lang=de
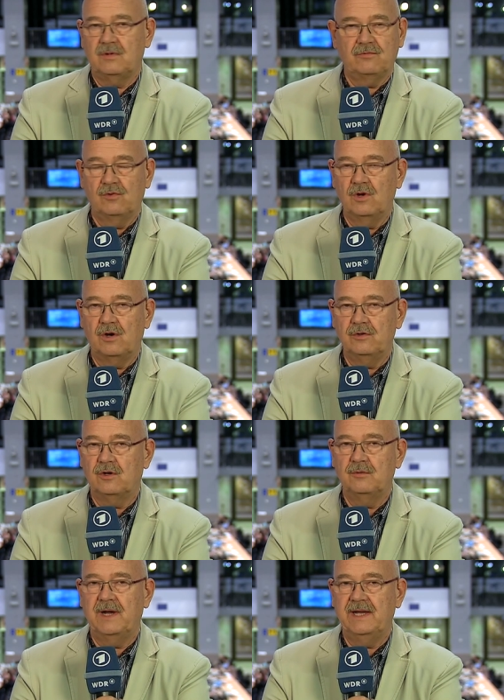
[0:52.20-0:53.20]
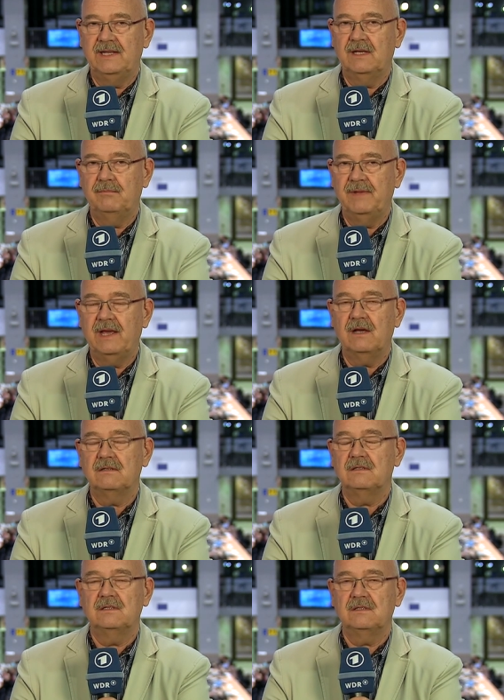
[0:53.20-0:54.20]
wohl auch noch um einige mehr.
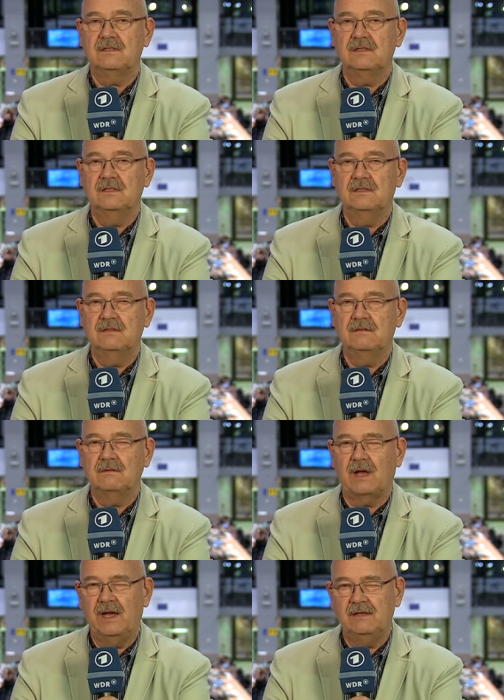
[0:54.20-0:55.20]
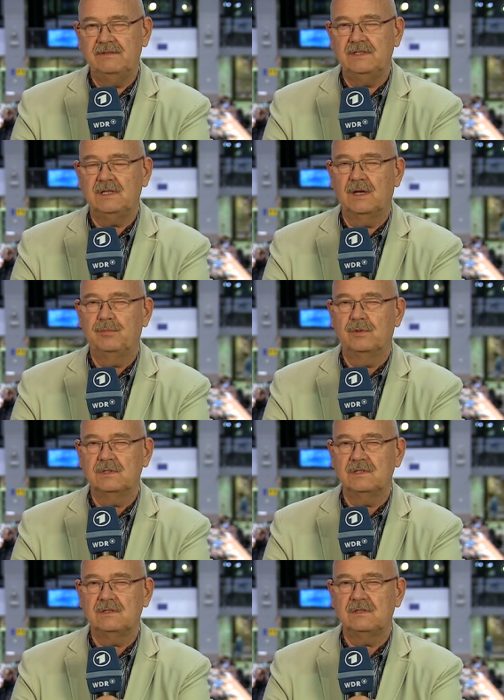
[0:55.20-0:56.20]
Äh, ein wichtiger
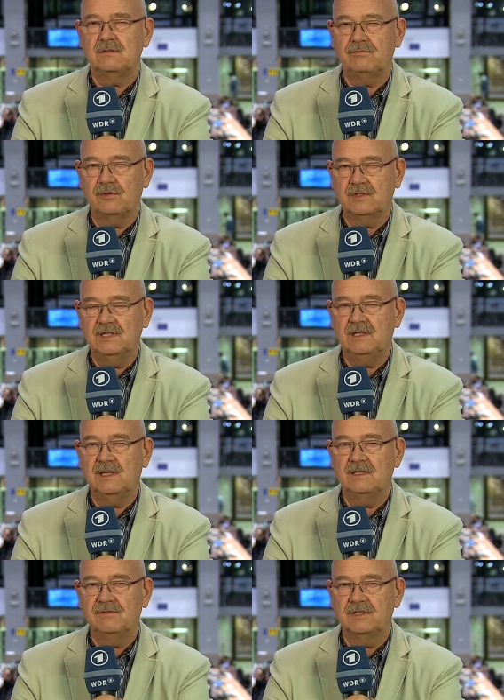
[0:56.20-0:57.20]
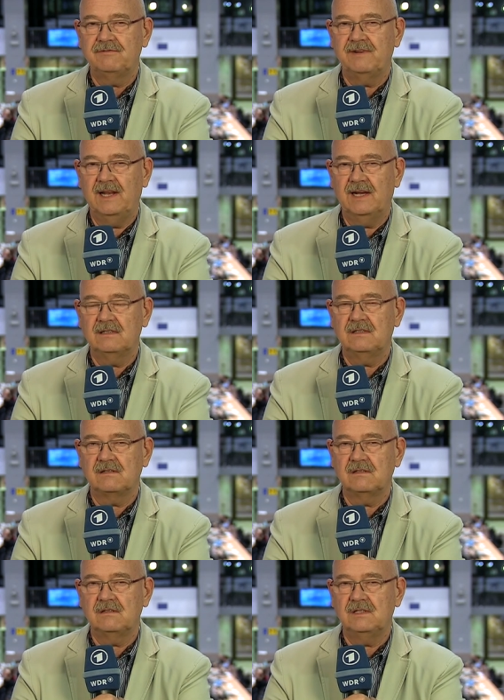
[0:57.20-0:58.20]
Punkt ist, von Griechenland wird verlangt,
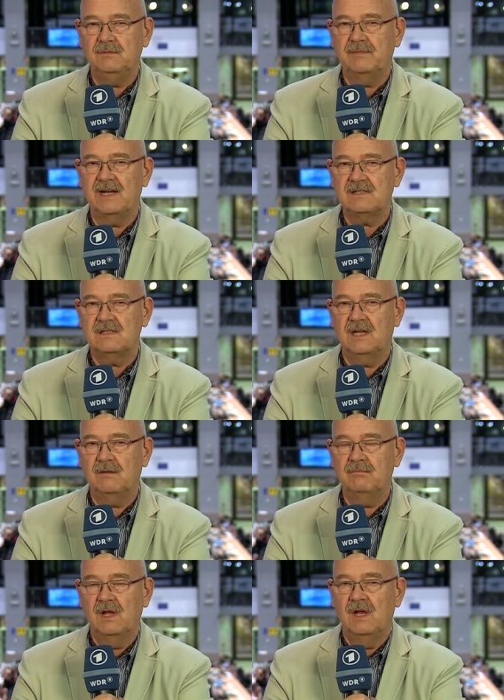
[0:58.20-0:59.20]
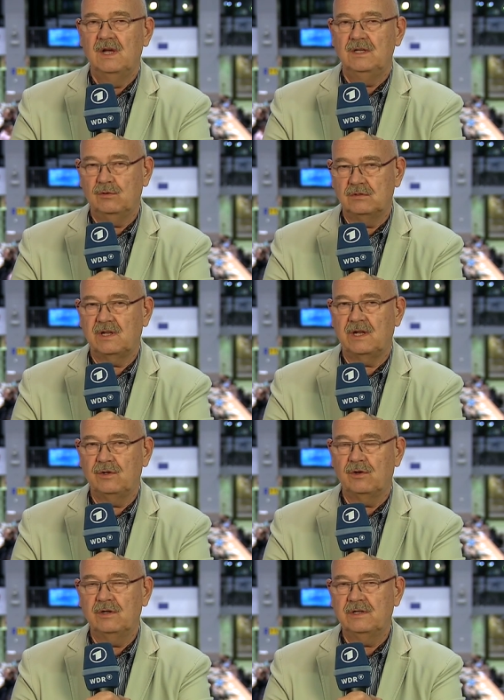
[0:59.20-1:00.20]
dass es die Maßnahmen, die unter der
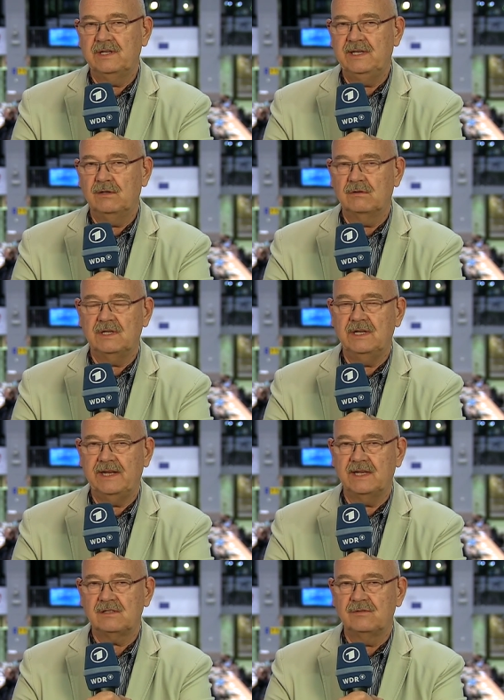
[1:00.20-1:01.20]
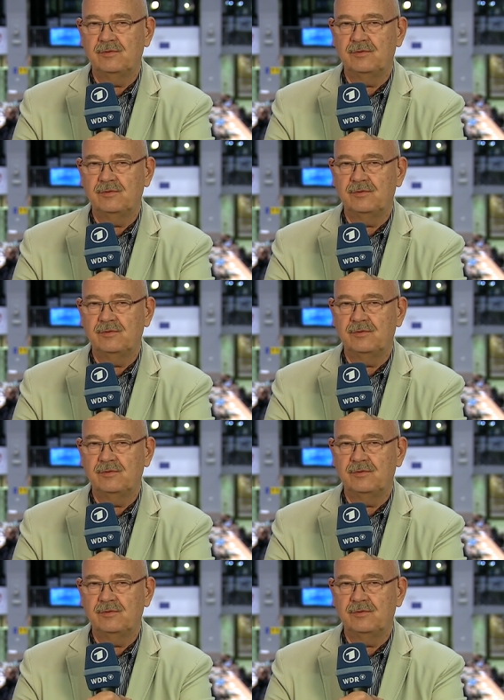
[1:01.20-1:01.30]
neuen Regierung in den ersten